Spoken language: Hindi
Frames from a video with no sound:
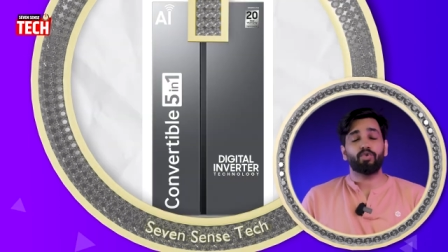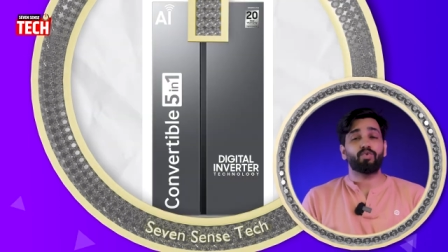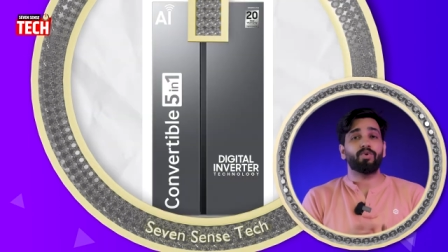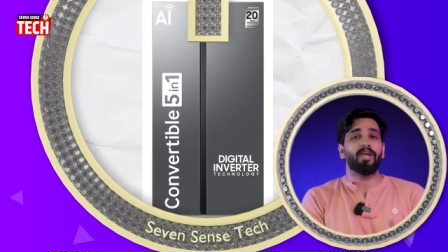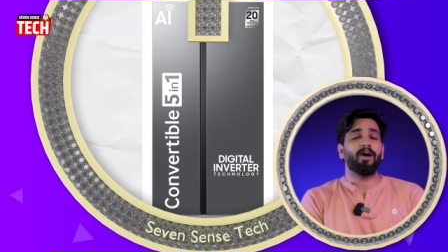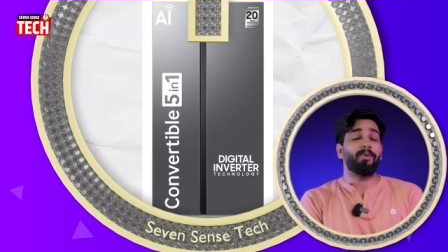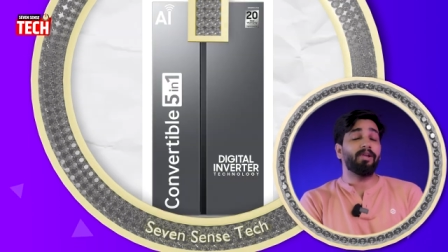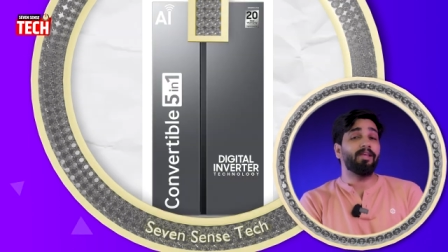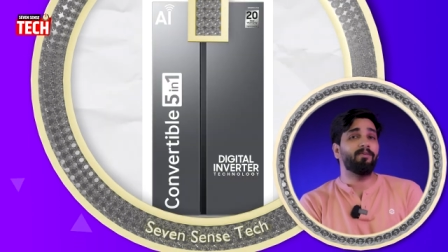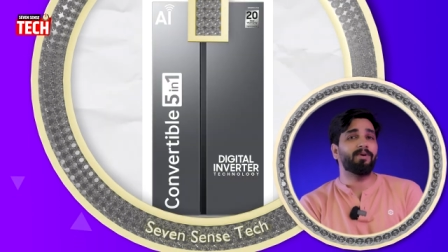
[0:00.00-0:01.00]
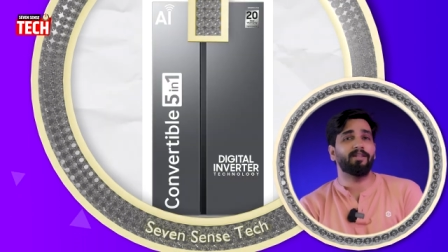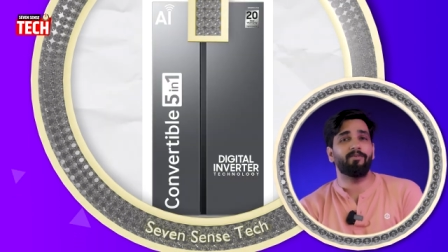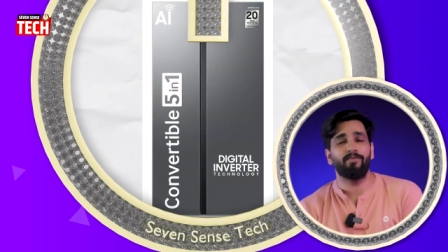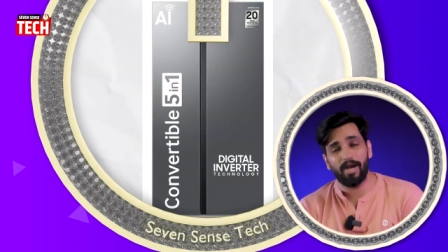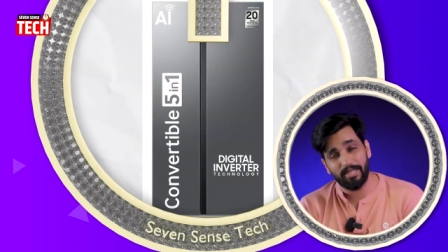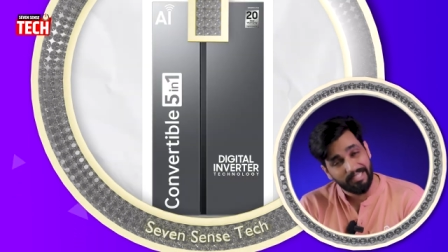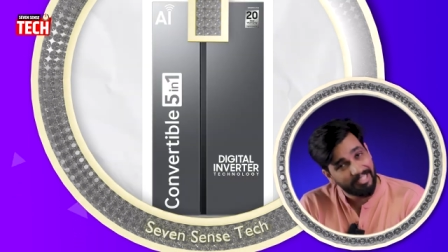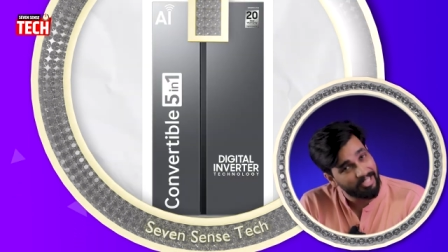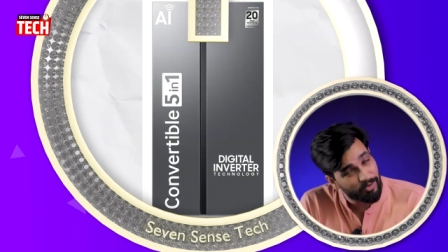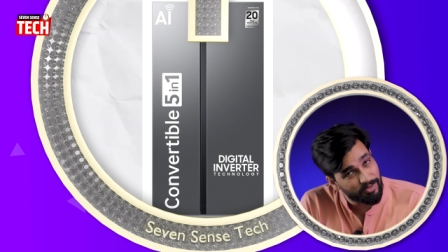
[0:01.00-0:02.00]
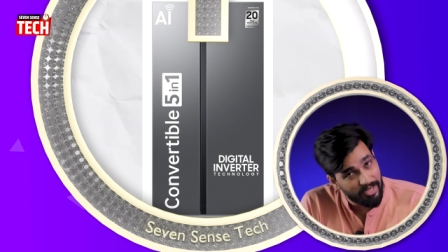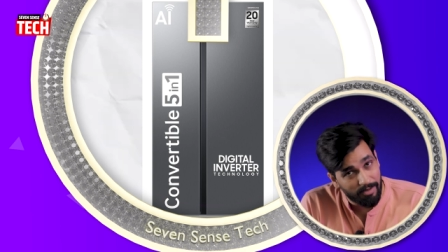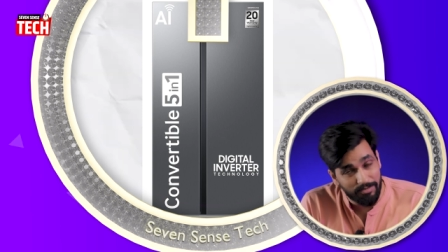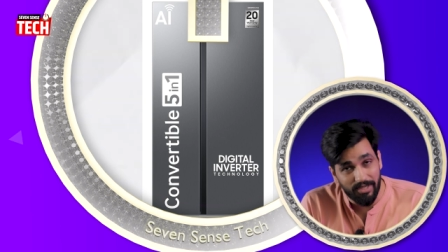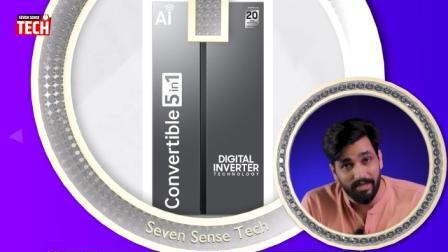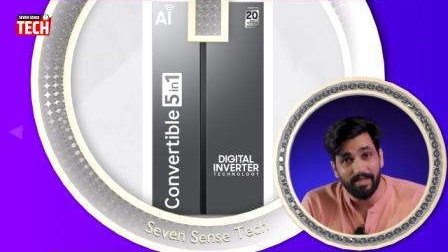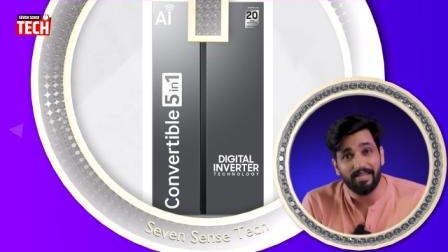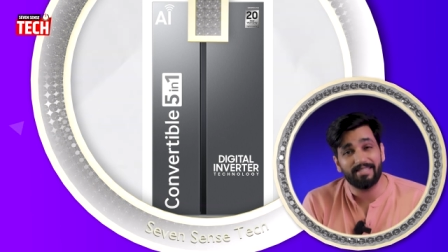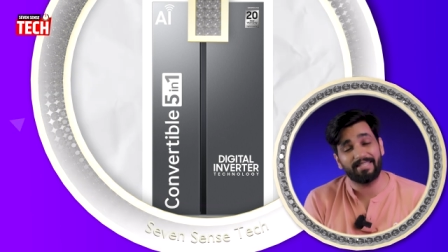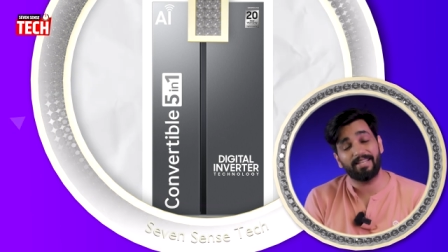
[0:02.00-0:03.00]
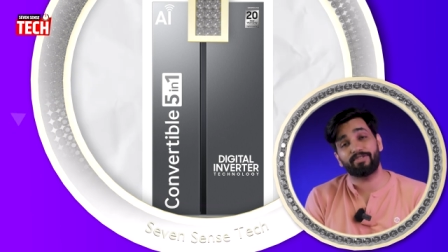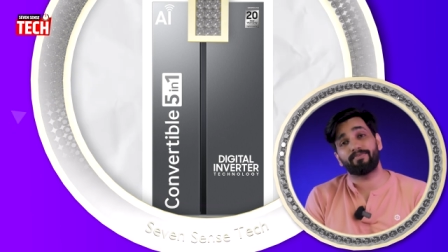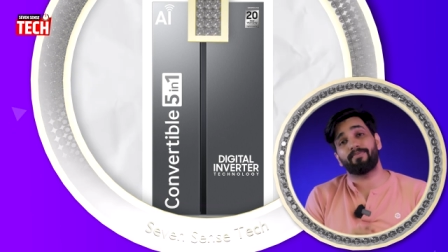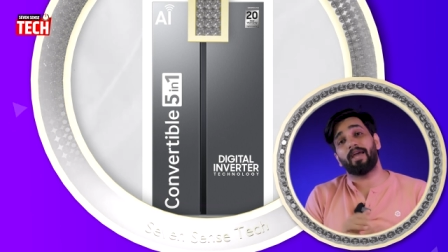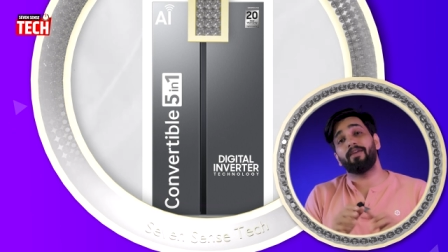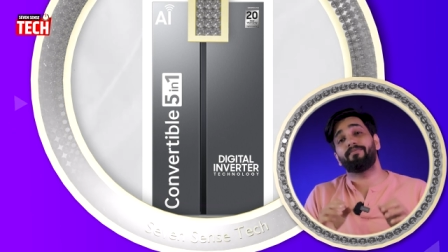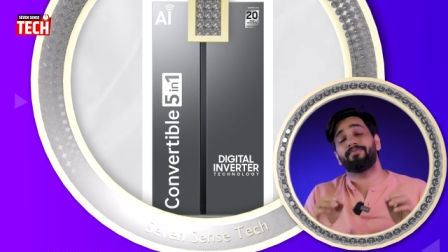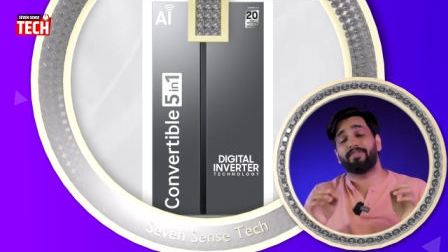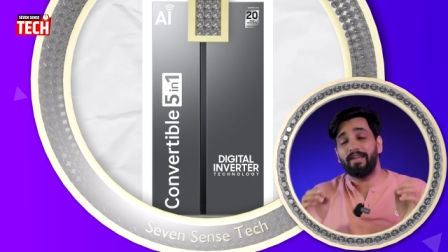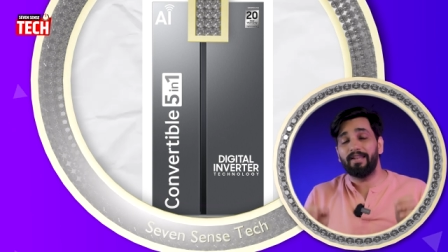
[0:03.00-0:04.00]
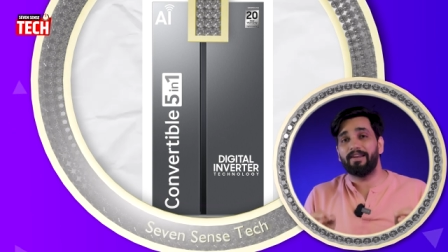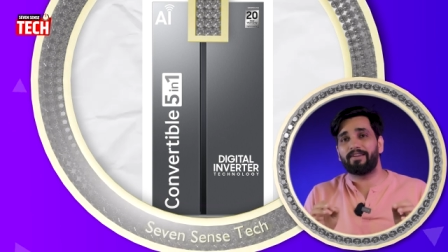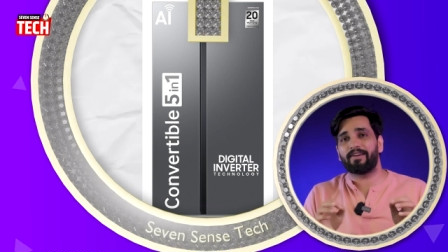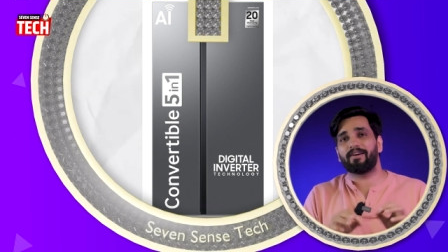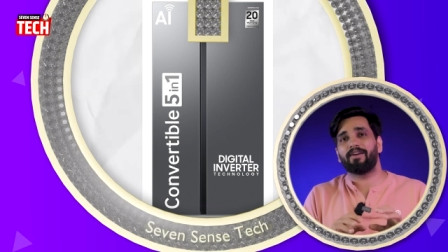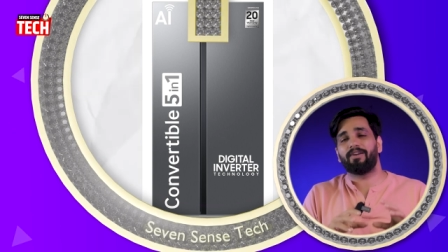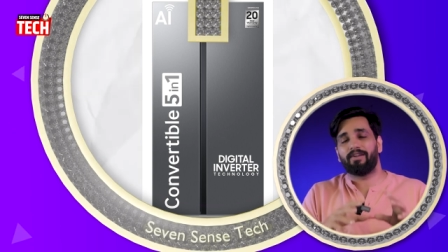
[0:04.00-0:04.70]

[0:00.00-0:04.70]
दोस्तों यहाँ पे डील बताऊँ आज की तो सैमसंग का सिक्स फाइव थ्री लीटर का